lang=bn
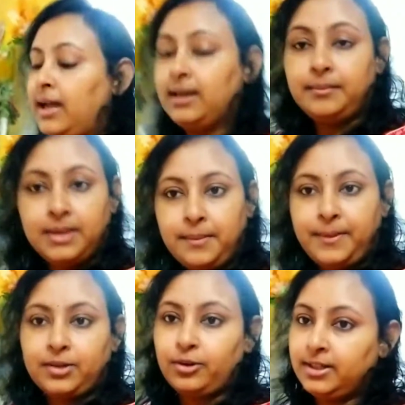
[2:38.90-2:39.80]
তো
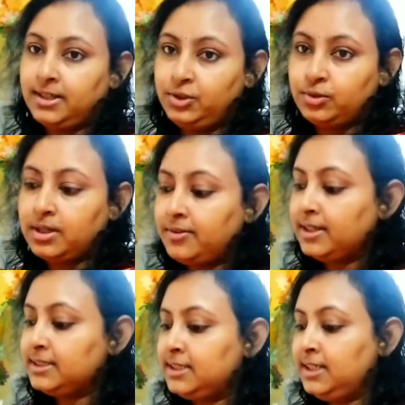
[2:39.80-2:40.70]
রান্নাবান্নার পাট অনেকটাই চুকিয়ে
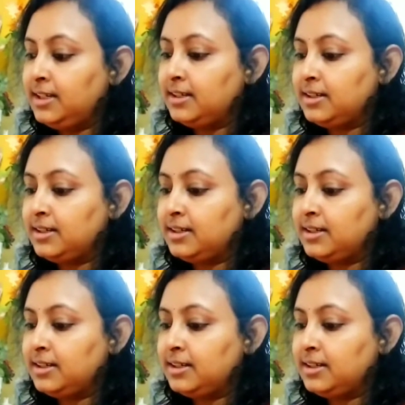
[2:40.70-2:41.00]
ফেলেছি